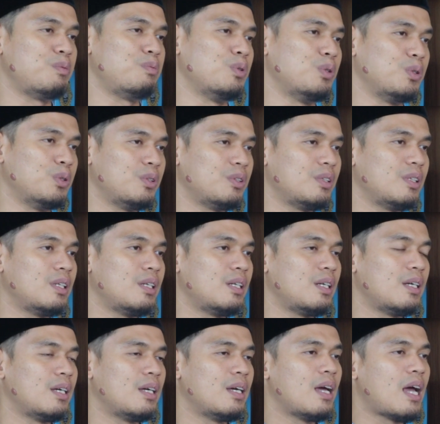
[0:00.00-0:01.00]
20.
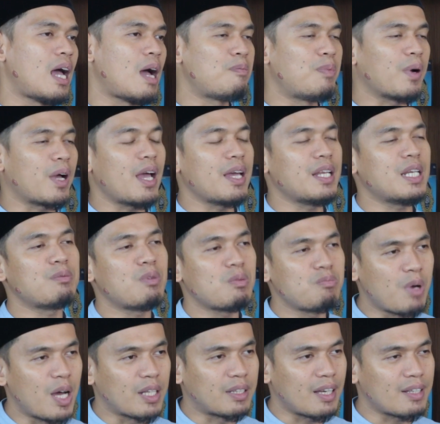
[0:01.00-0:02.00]
Apakah ini
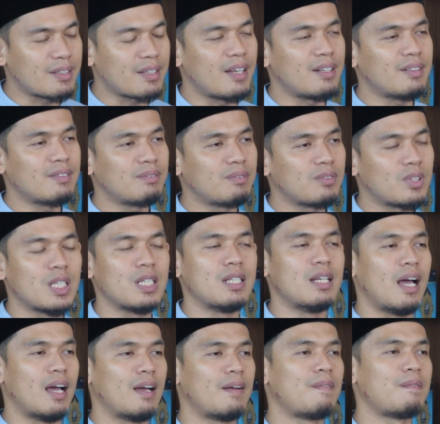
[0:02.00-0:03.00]
pembatasan?
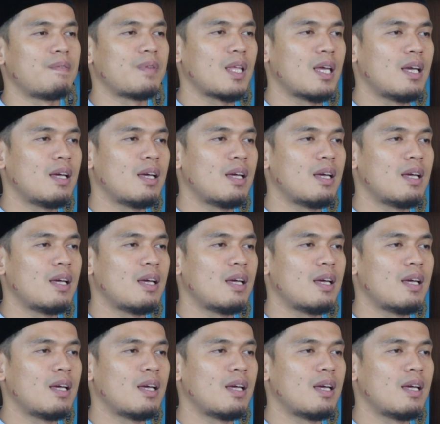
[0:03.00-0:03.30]
Tidak.